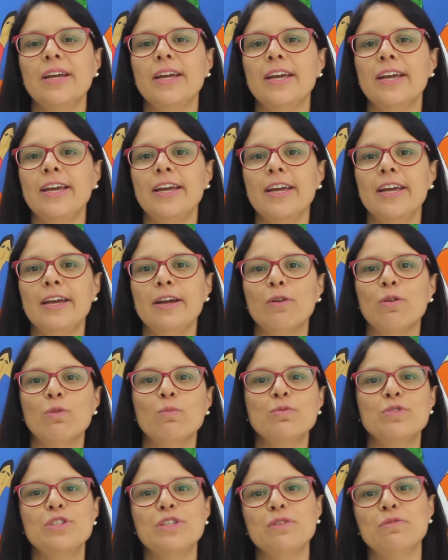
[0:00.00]
é,
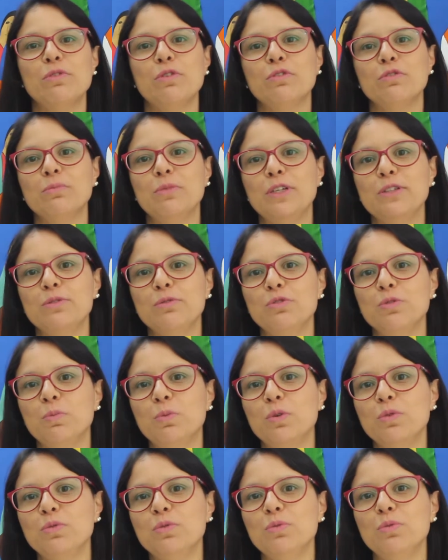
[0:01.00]
como desenvolvimento de
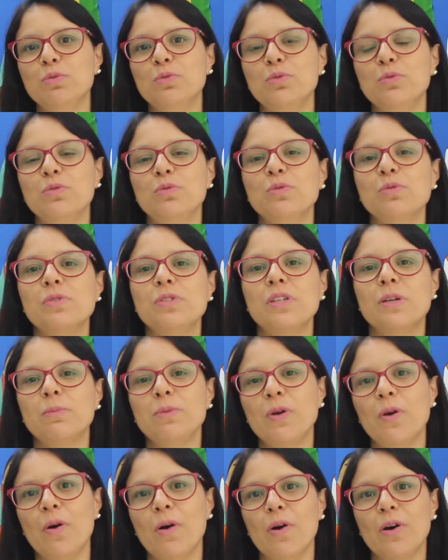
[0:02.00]
produtos,
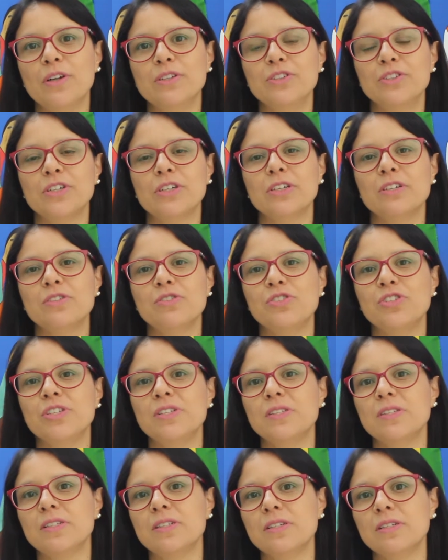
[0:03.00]
semiótica,
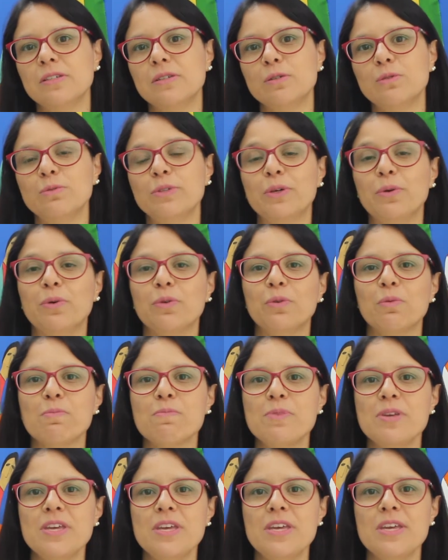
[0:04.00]
gestão,
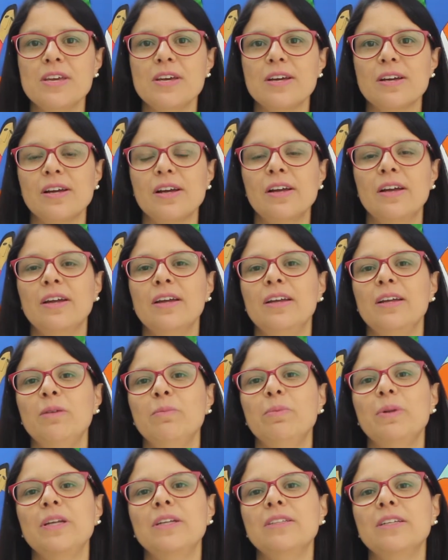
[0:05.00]
economia,
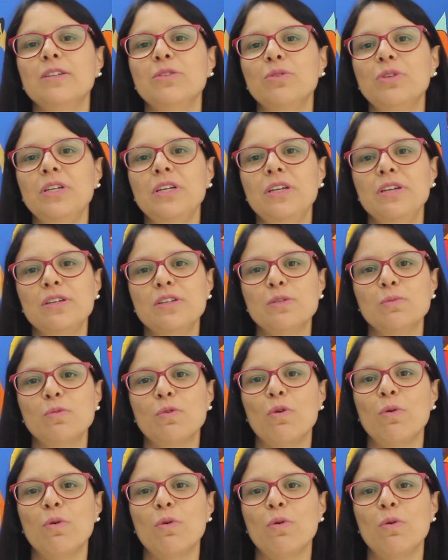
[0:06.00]
empreendedorismo,